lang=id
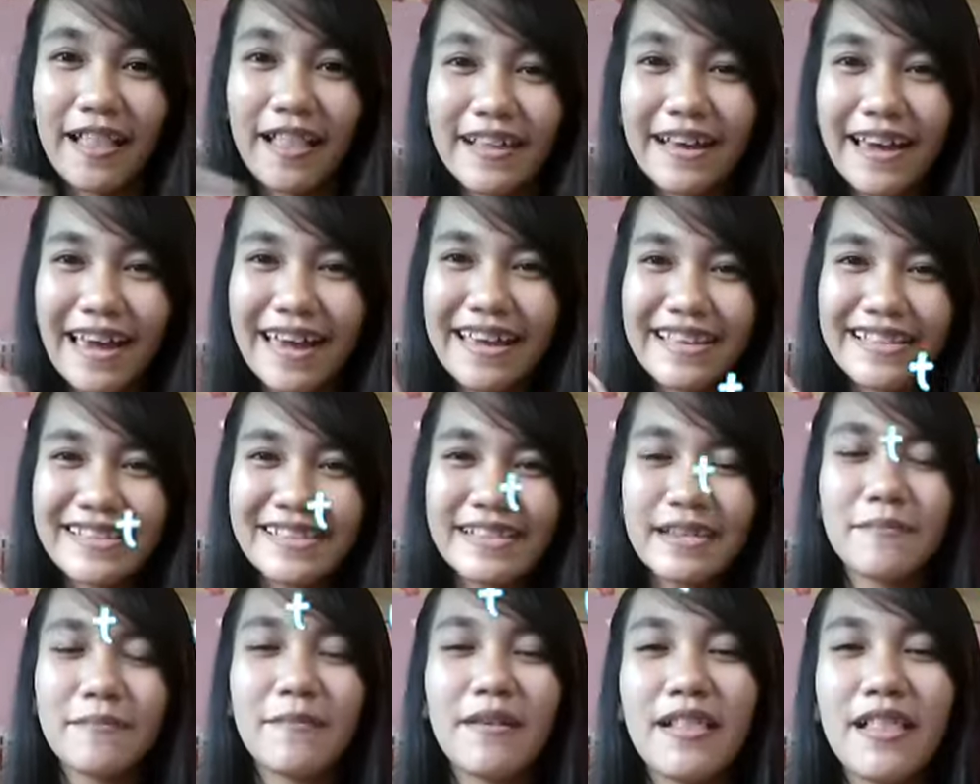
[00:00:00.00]
Halo
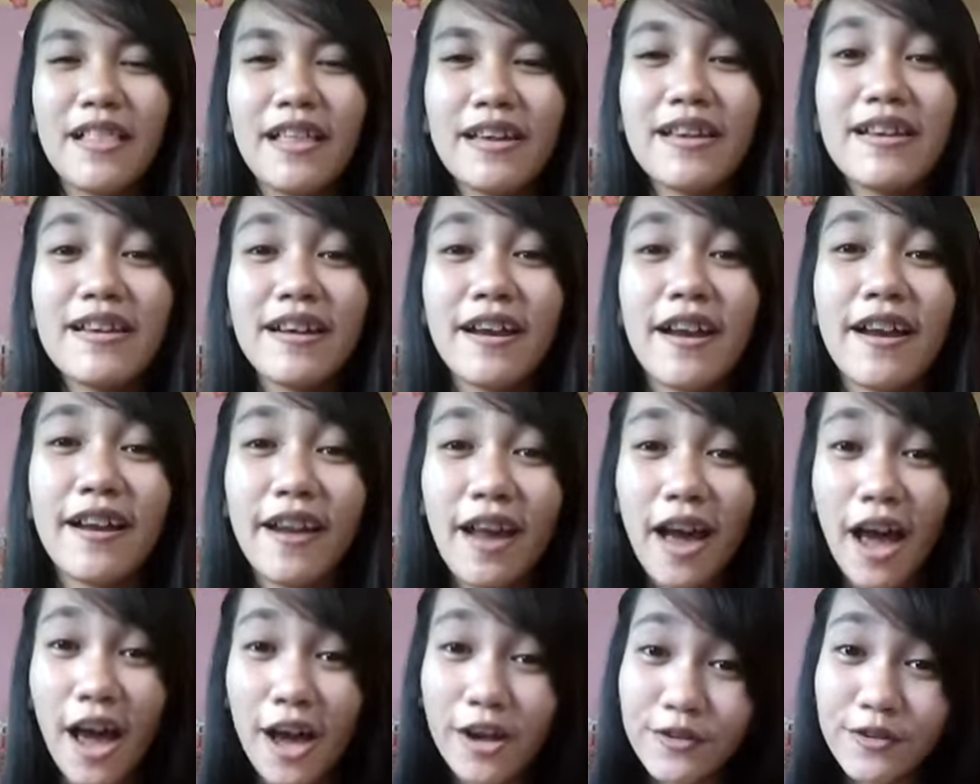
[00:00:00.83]
guys, kembali lagi dengan
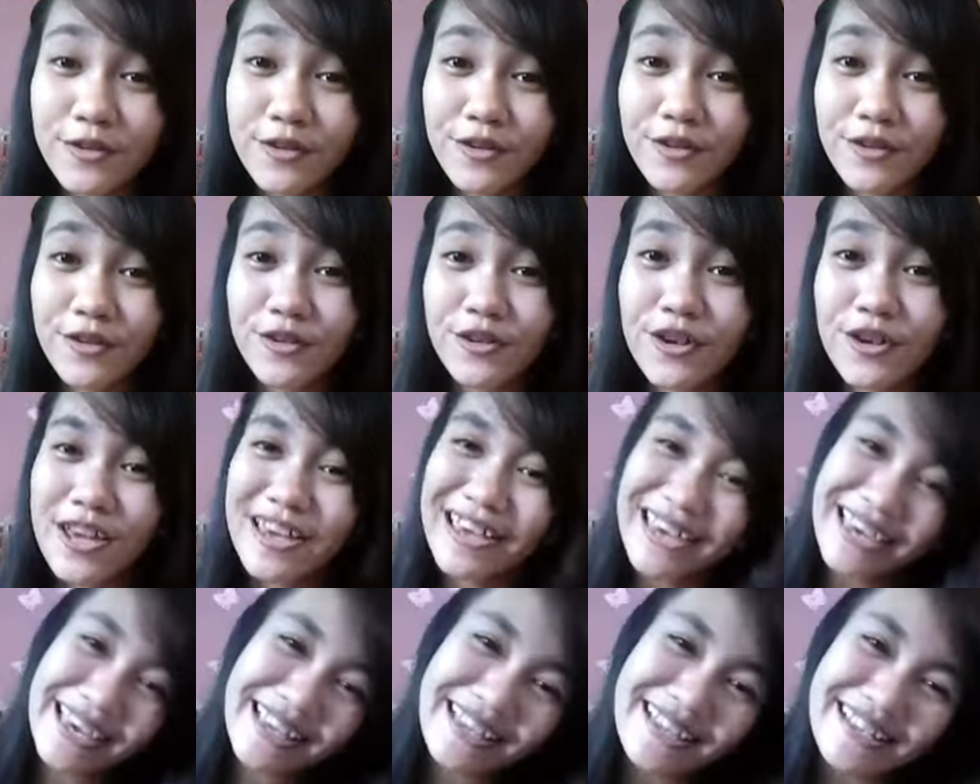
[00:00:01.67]
aku
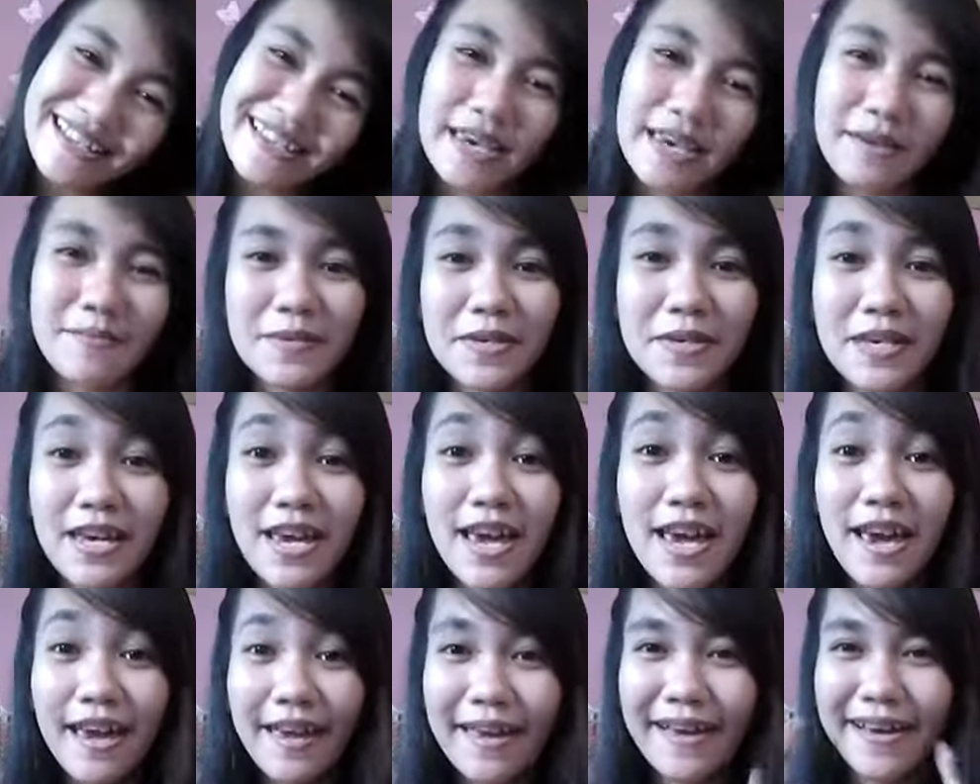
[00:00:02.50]
Kitty Chubby
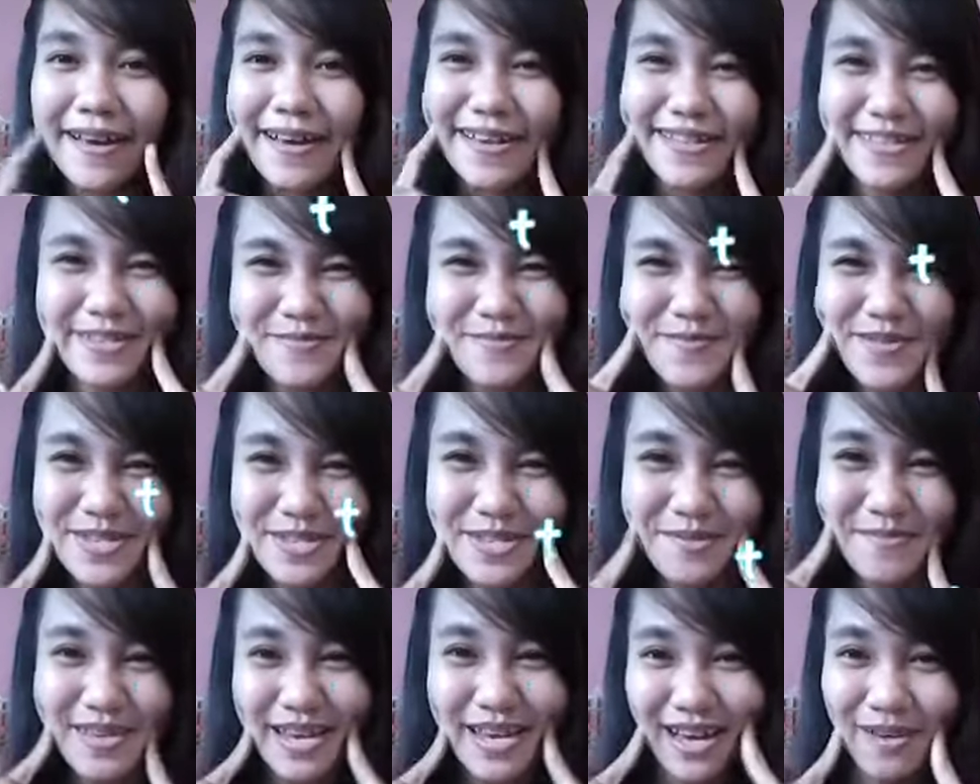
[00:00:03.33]
yang gak
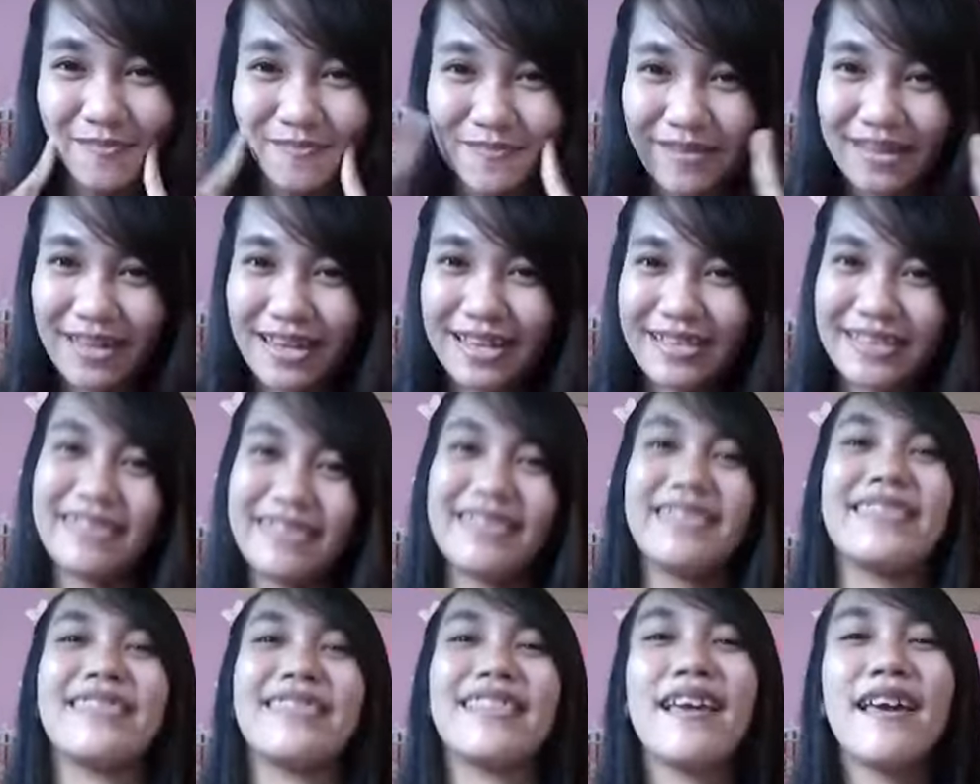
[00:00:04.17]
cubi-cubi amat.
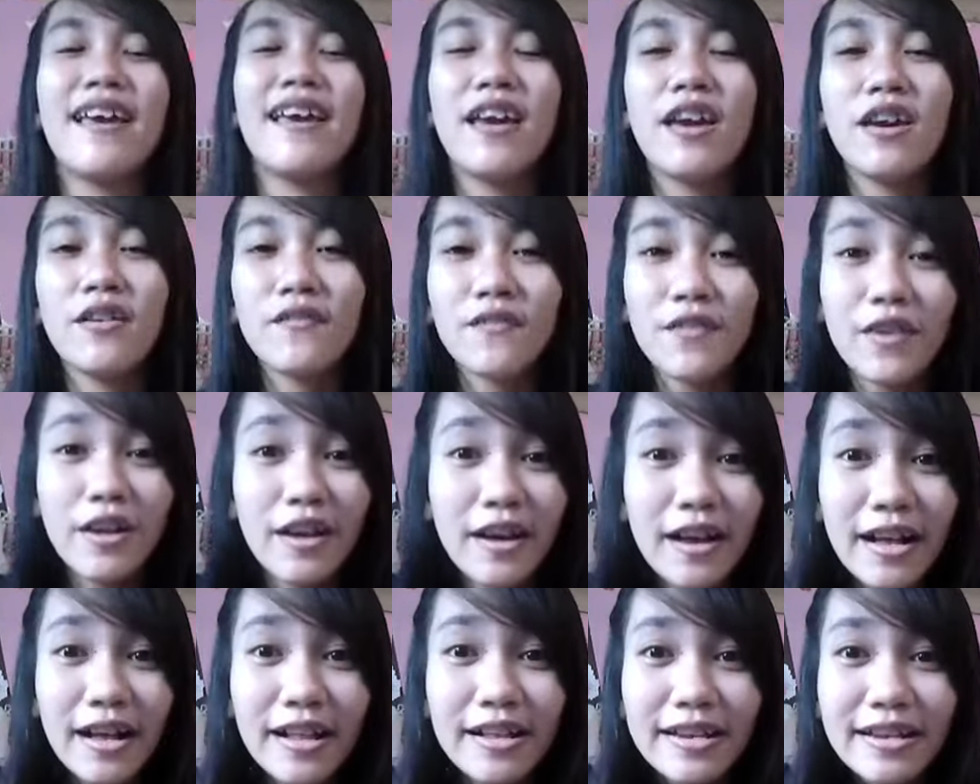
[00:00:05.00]

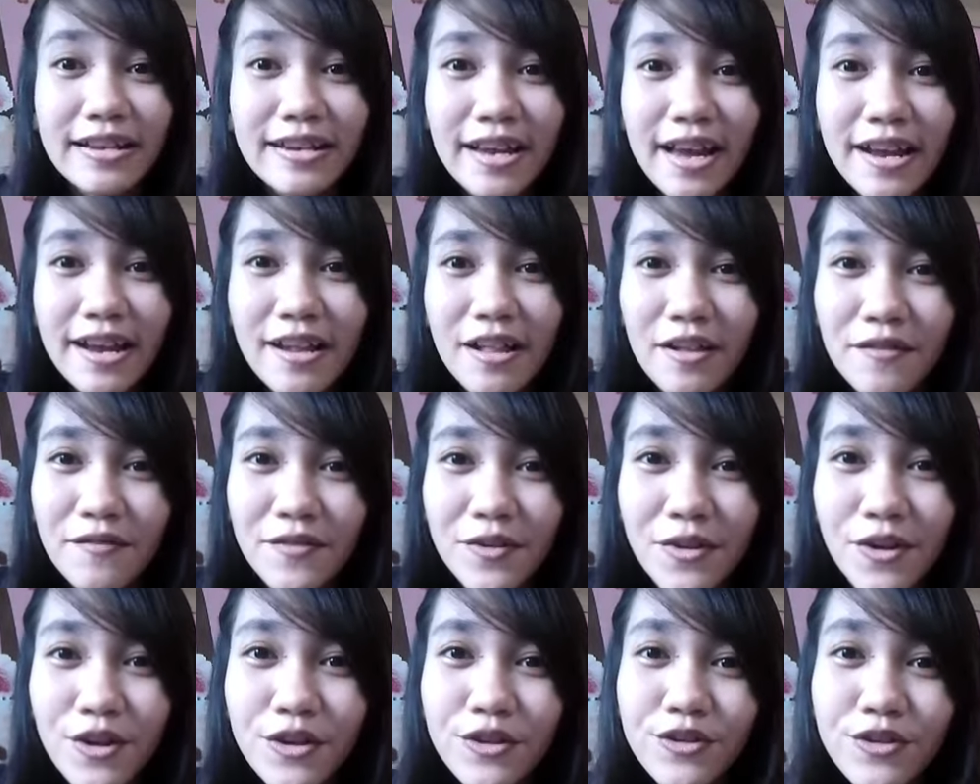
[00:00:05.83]
Video kali ini adalah
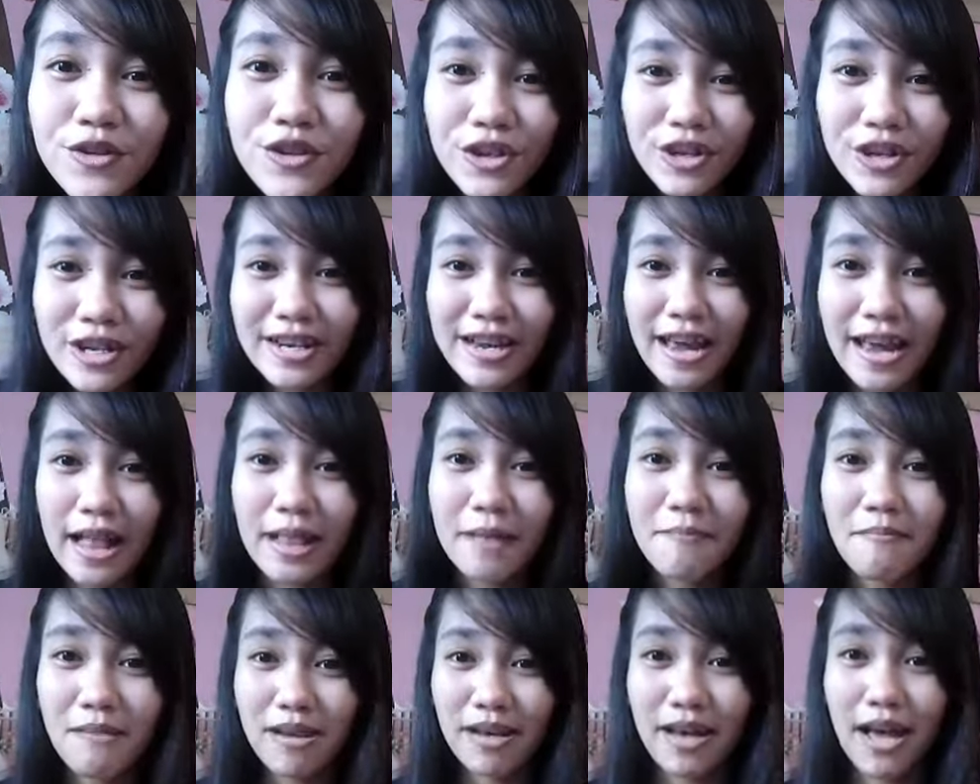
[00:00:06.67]
video
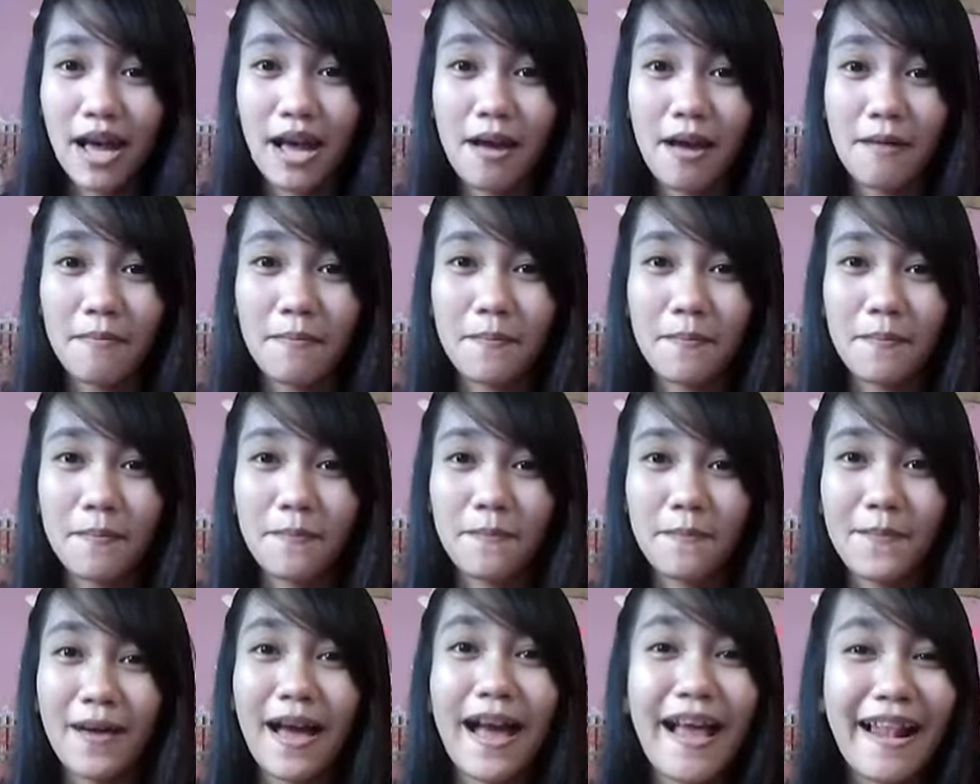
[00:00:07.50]
tutorial make up
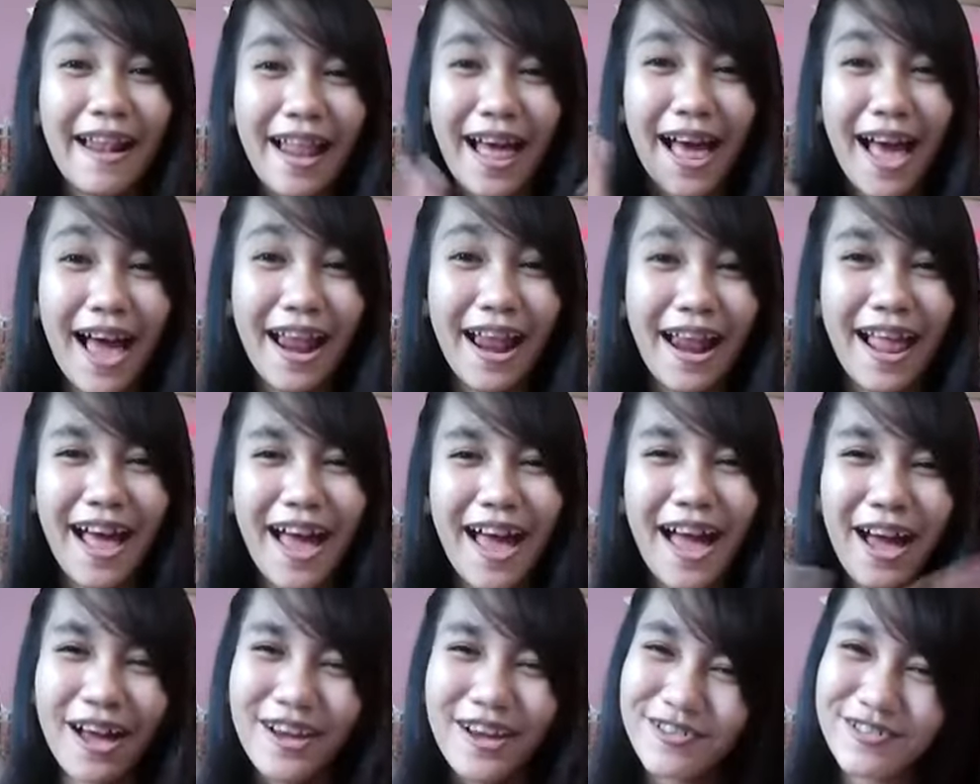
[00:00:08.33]
ala
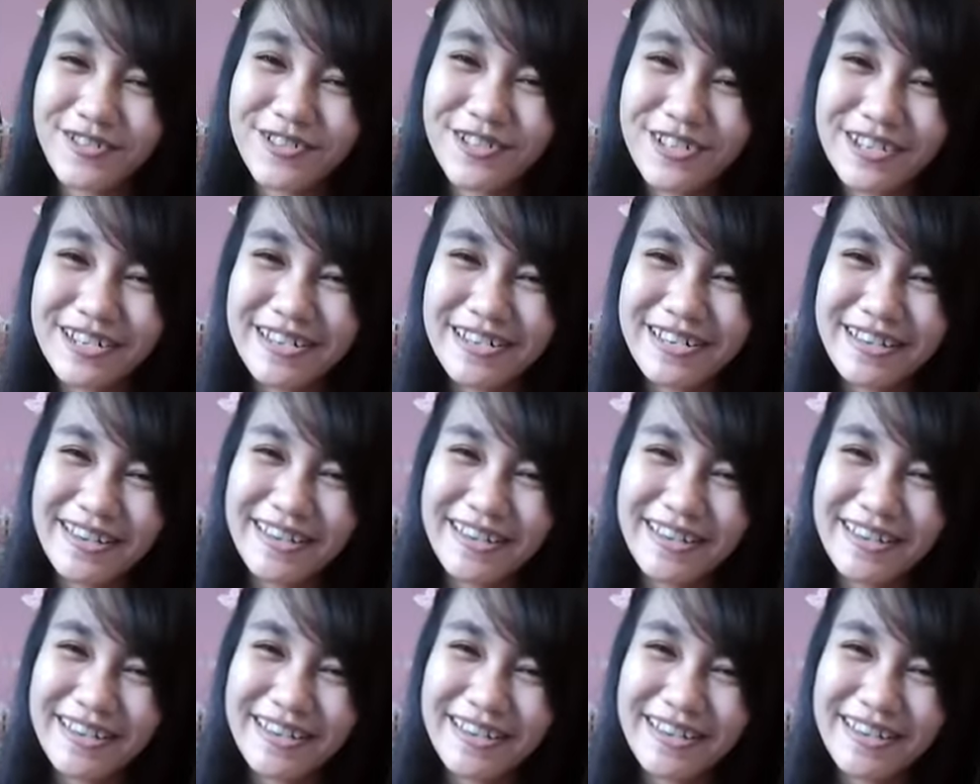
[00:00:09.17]
ala aku.